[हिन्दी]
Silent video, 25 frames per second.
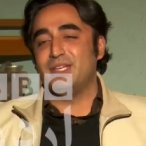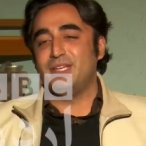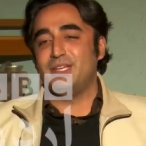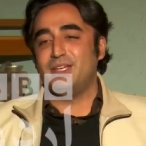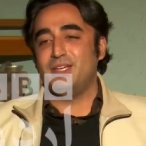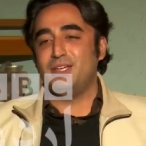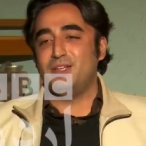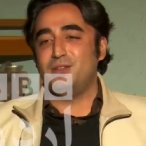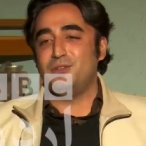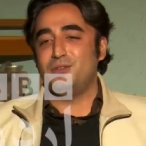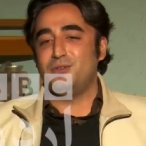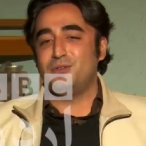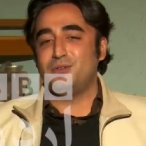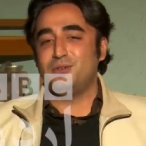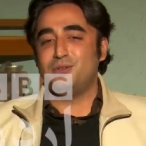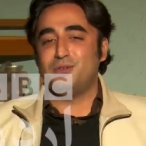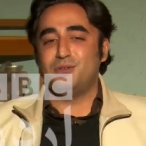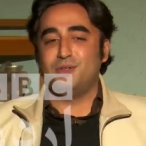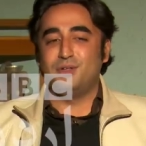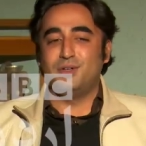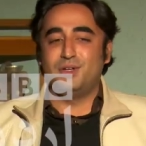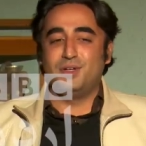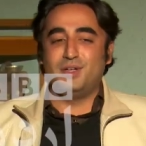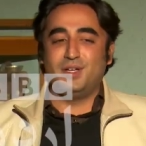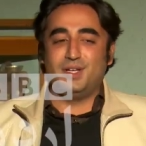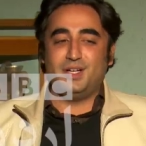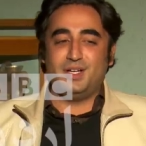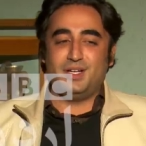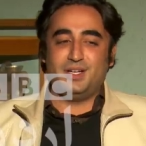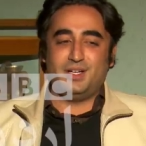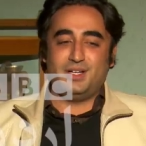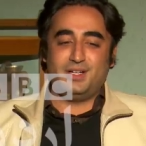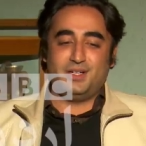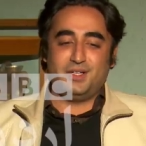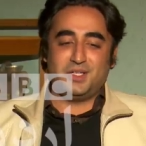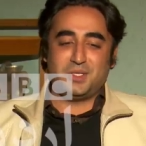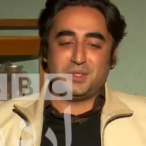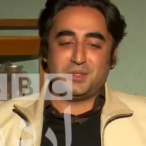ये तो
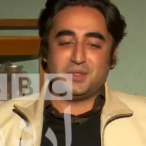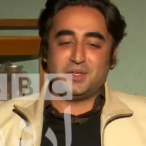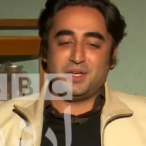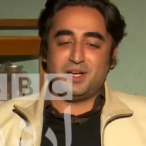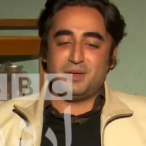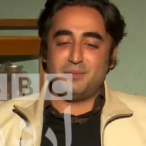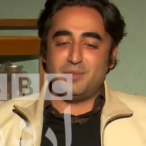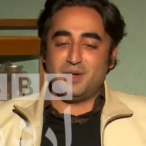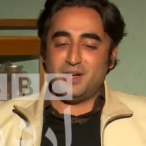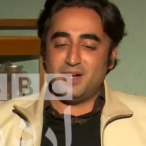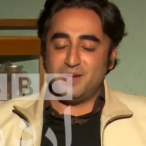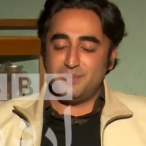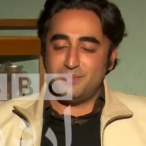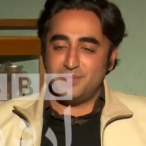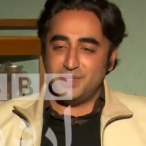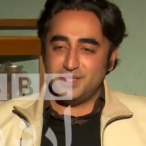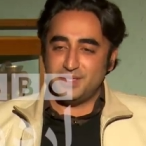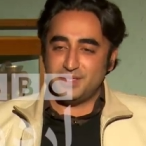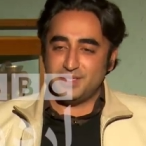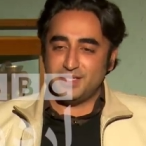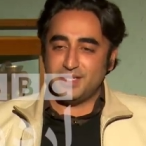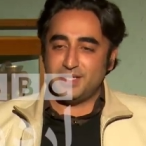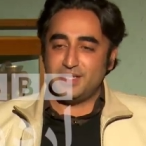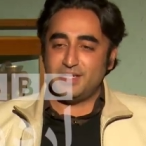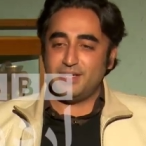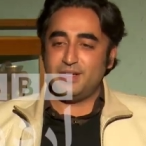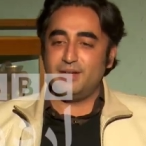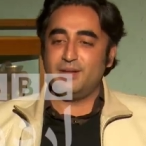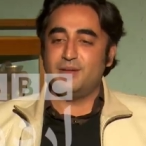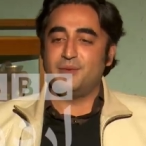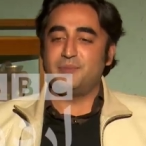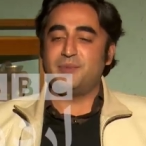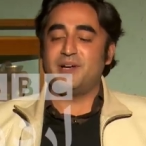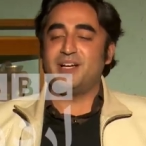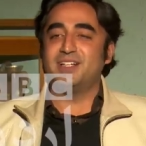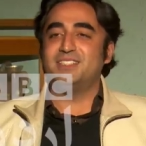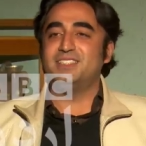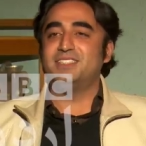उनका मोहब्बत का
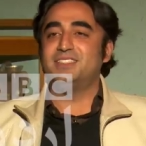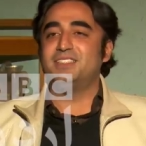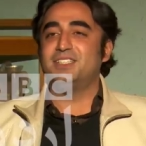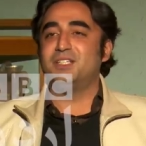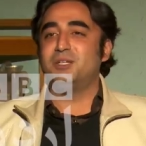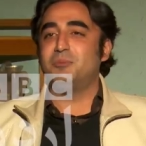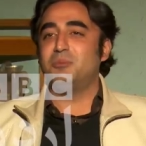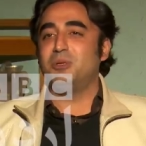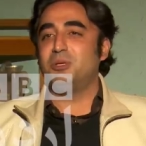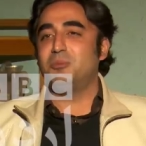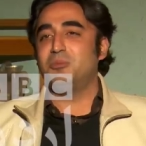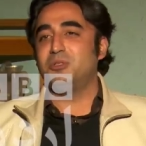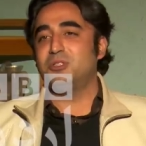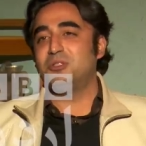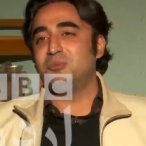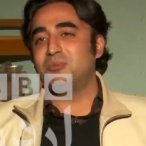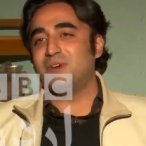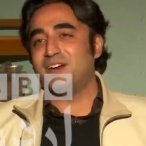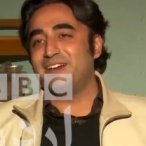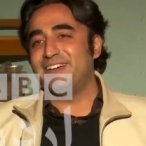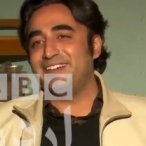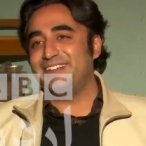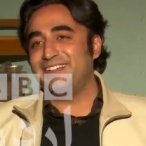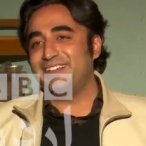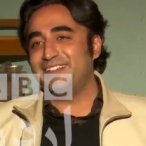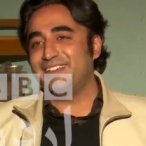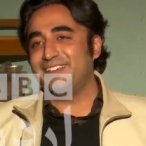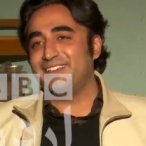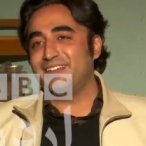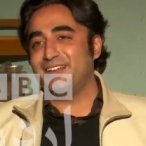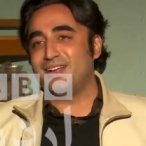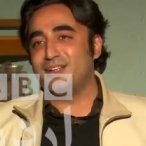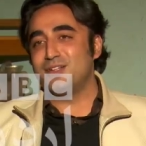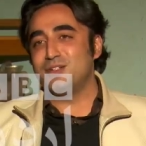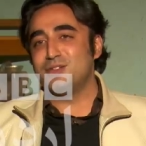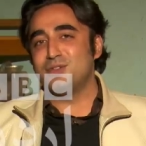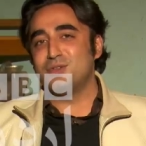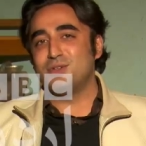पाकिस्तान पीपल्स पार्टी के
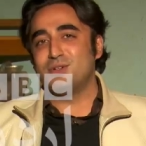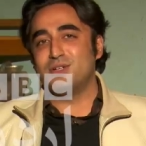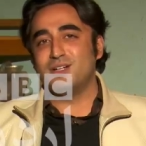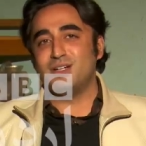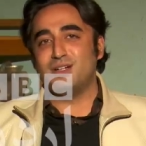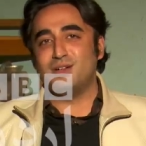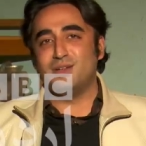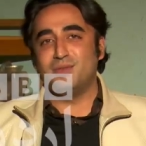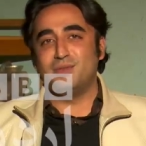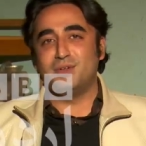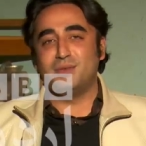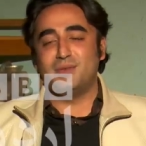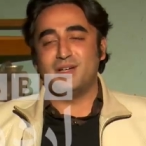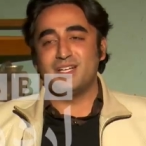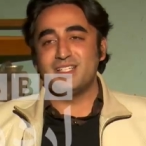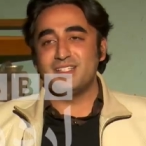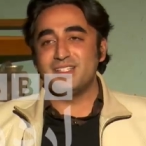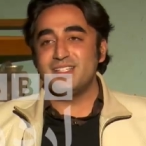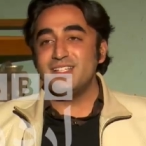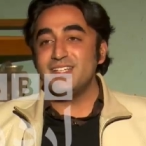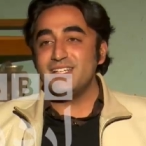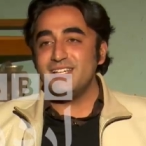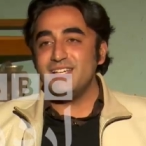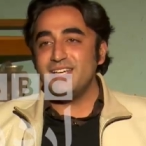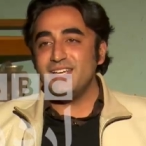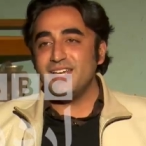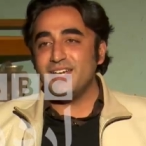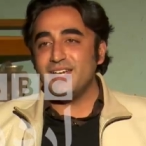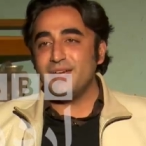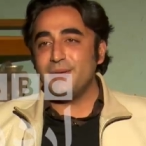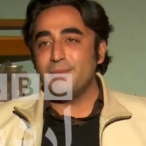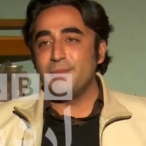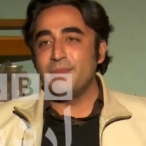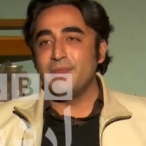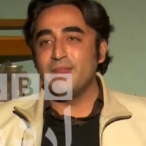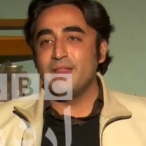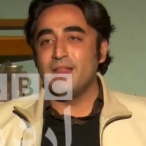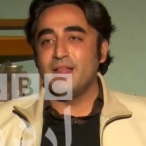साथ जो उनका वस्तगी है
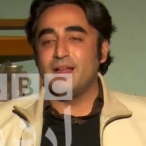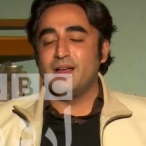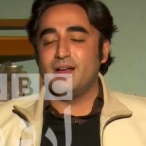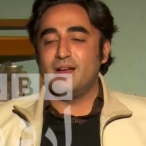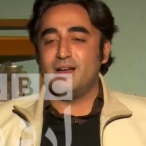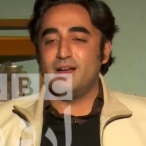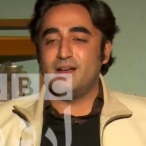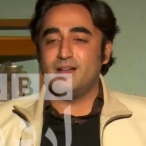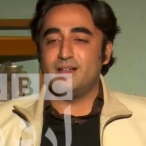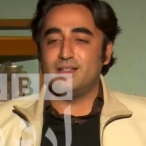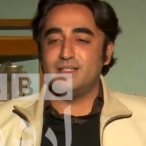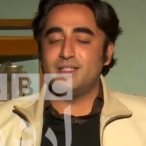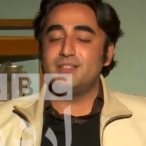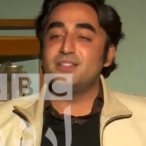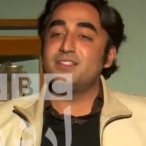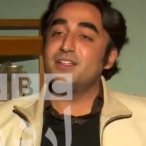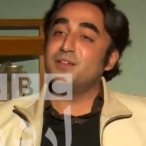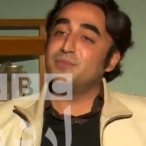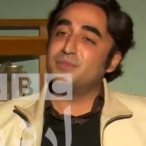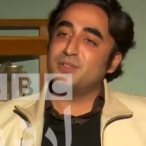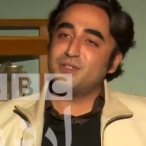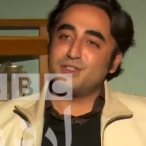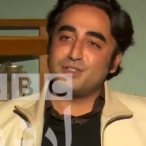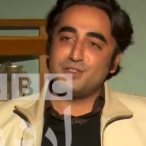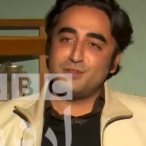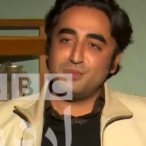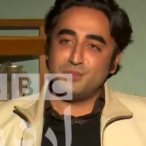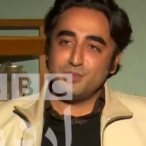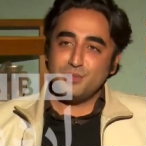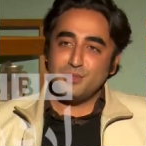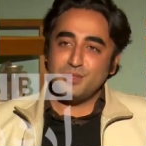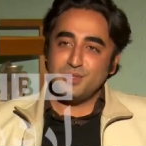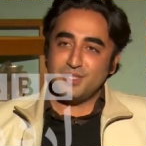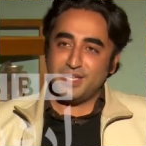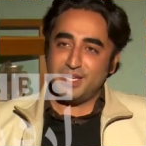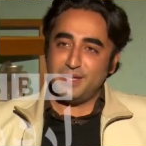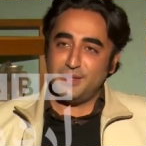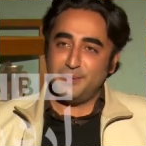इस सब का
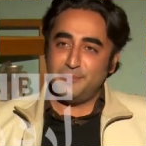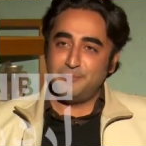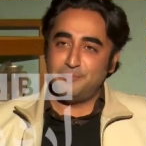सबूत है